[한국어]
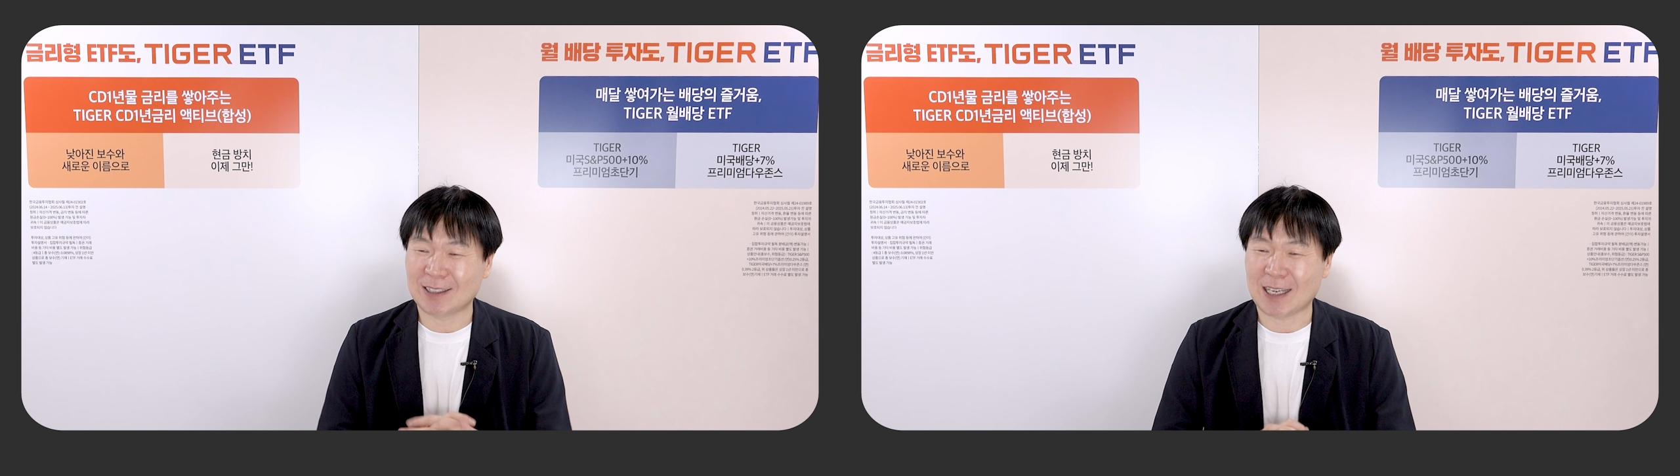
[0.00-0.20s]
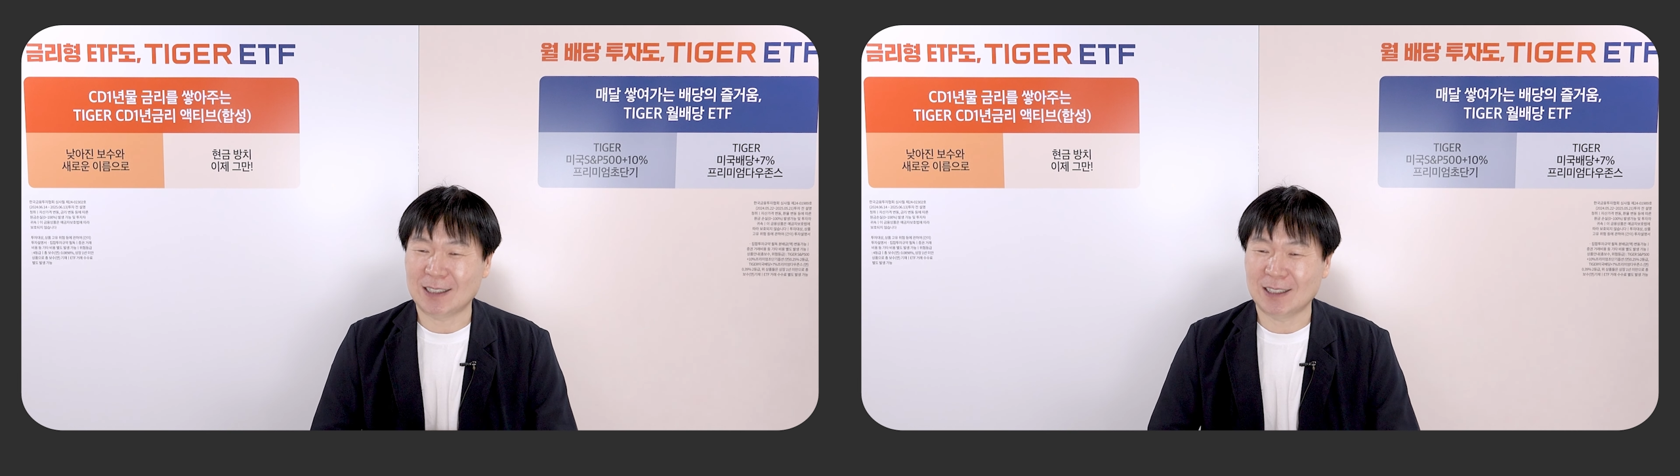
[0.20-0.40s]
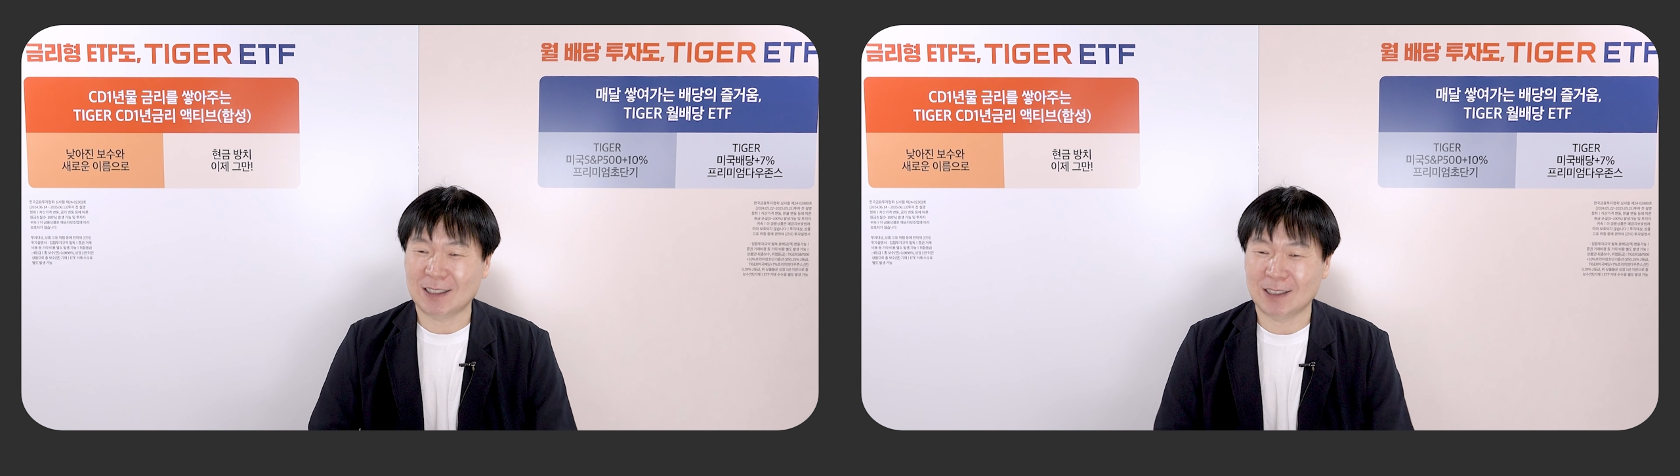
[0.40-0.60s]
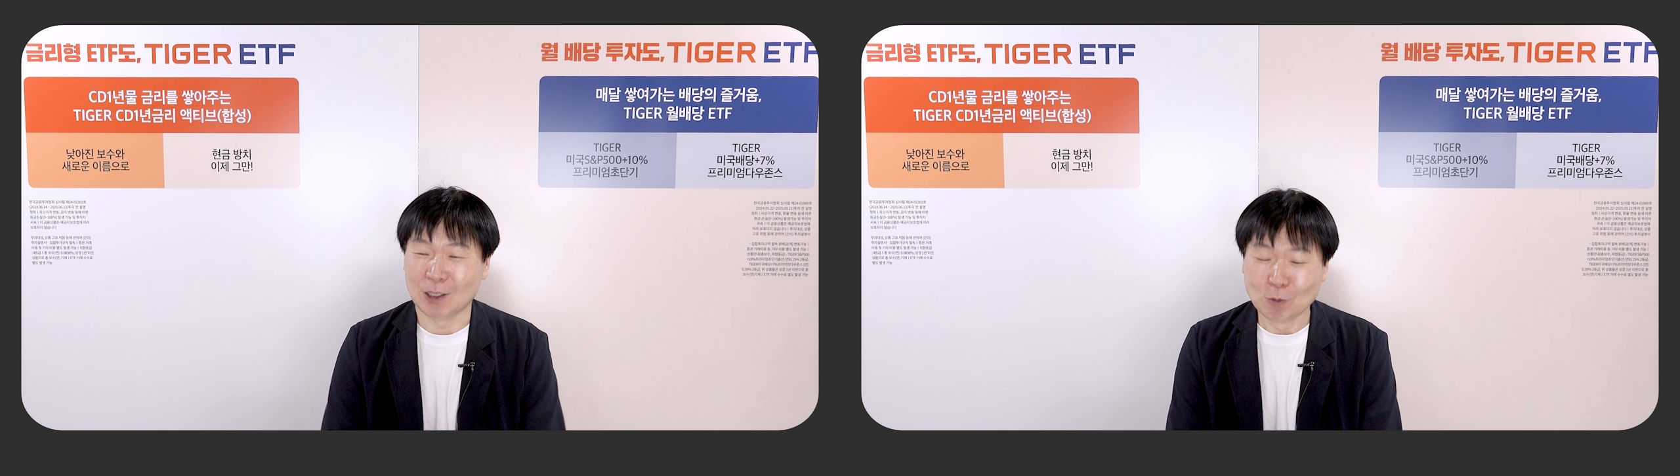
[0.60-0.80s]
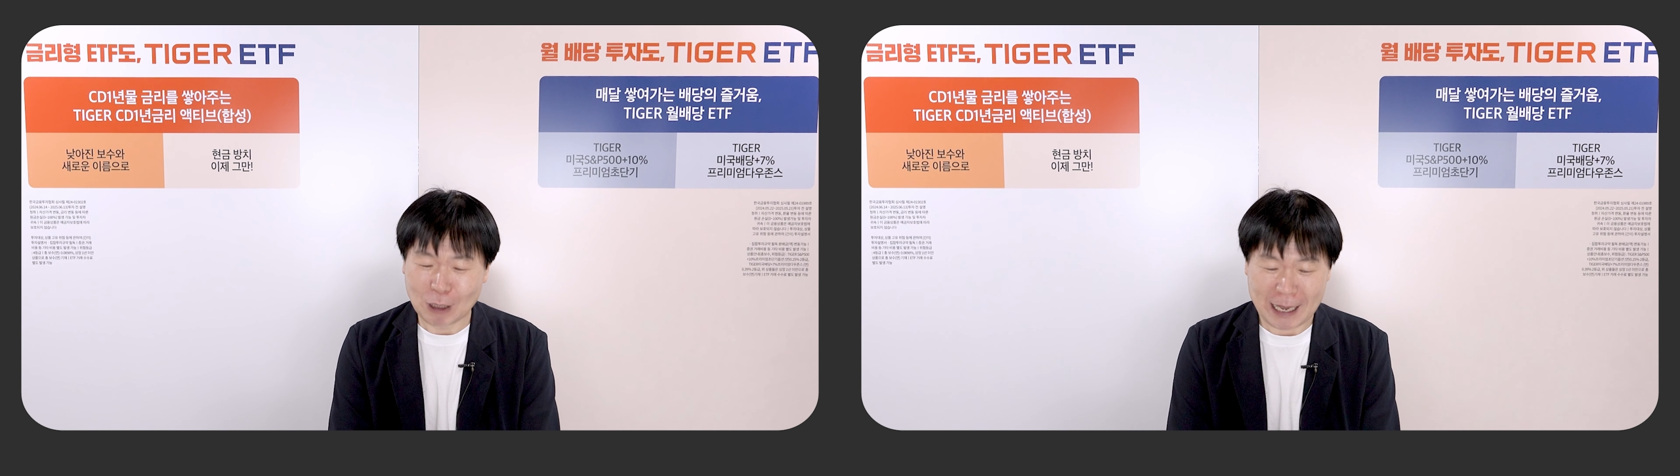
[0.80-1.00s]
사실
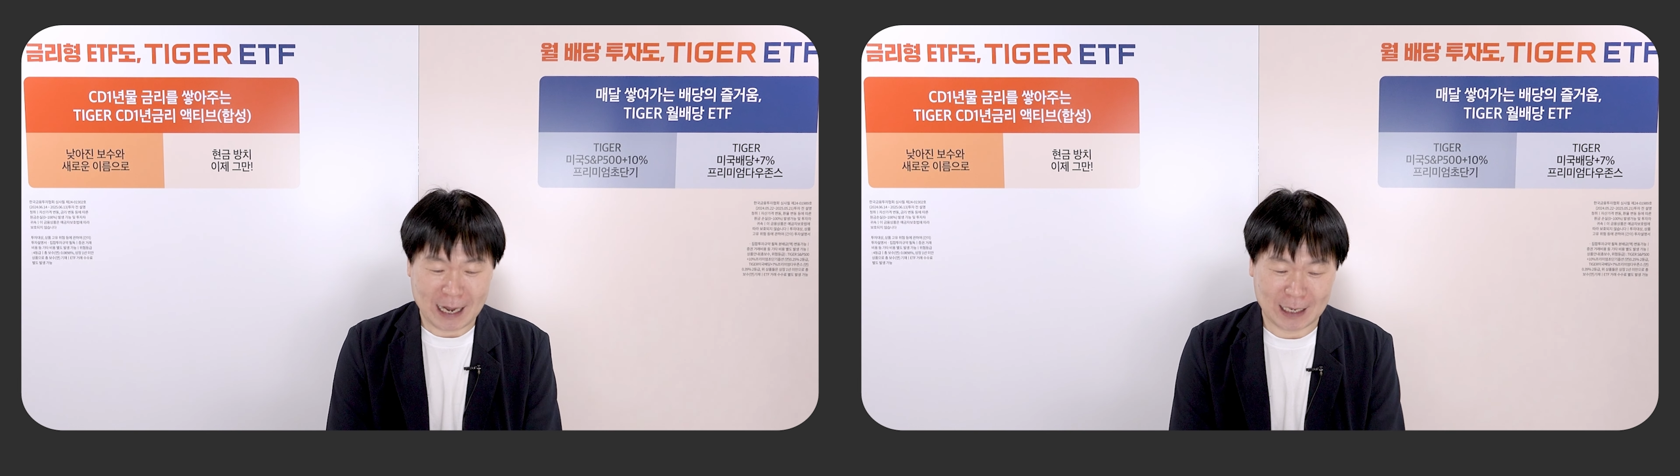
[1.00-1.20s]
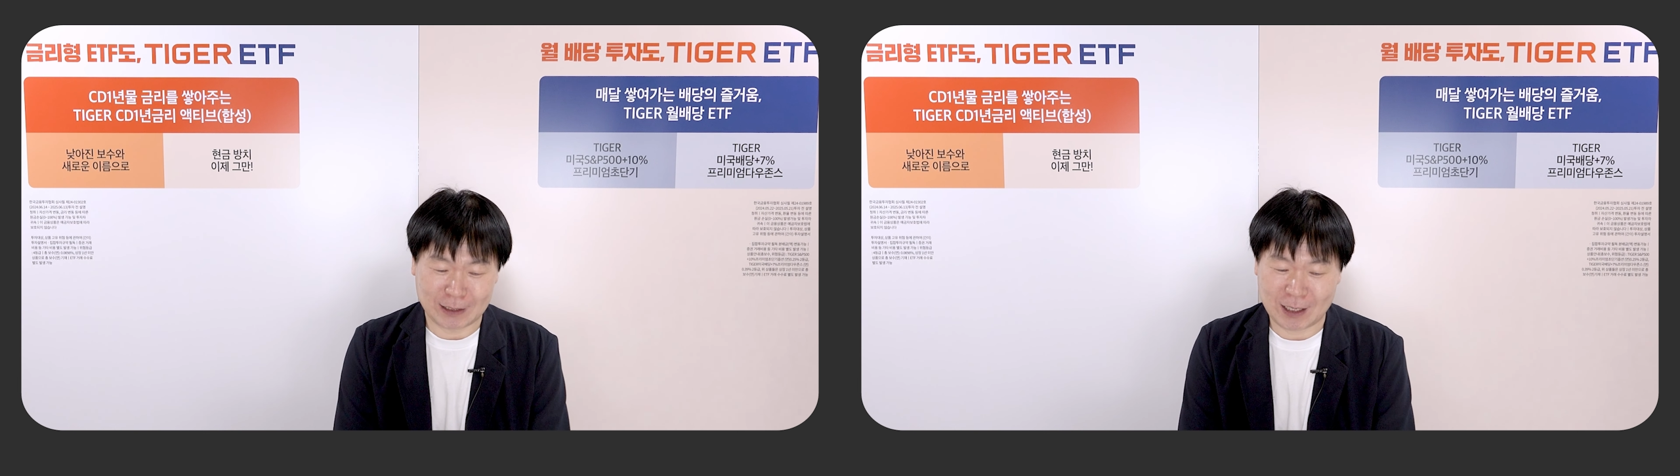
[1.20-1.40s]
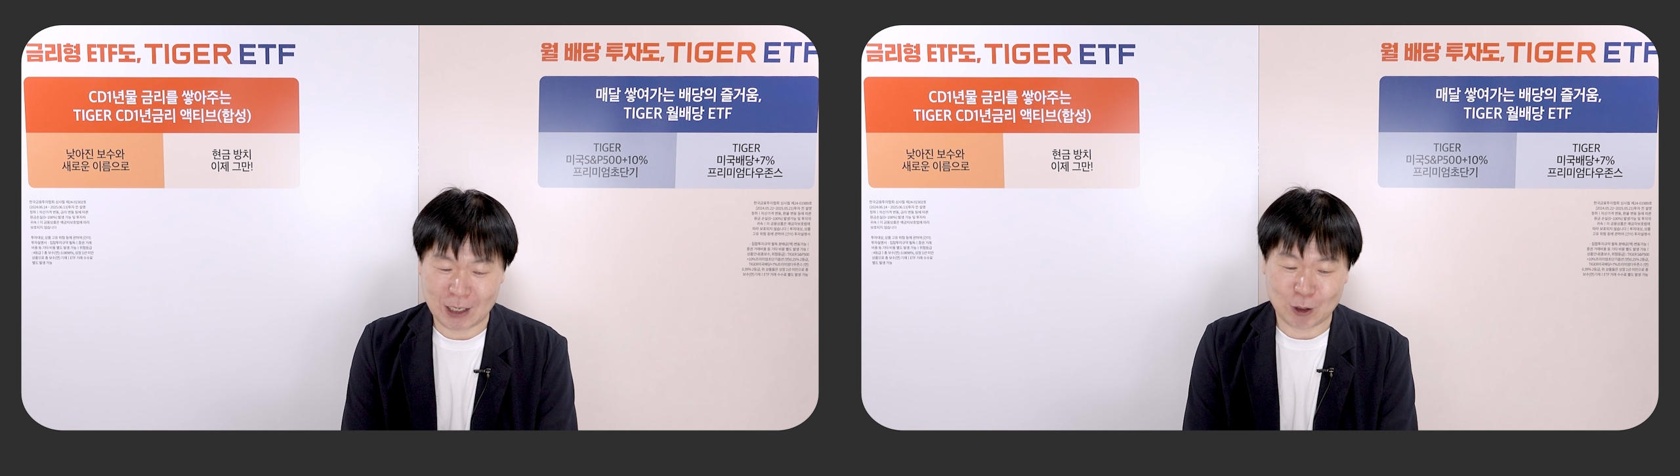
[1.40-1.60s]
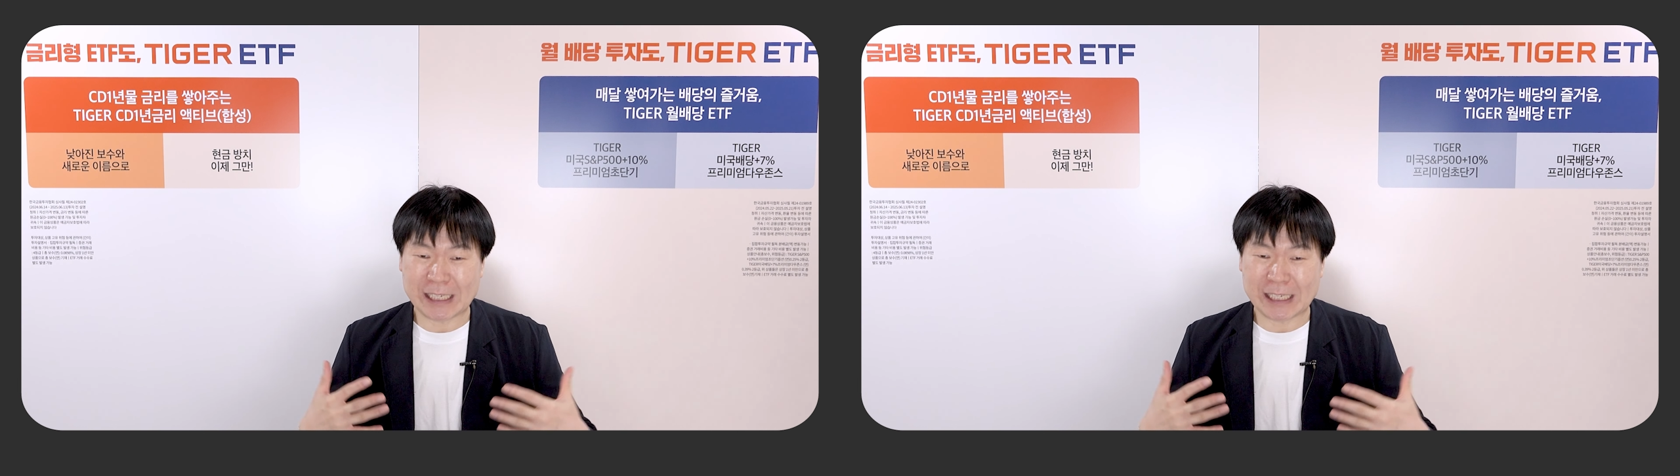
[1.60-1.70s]
너무 다양하잖아요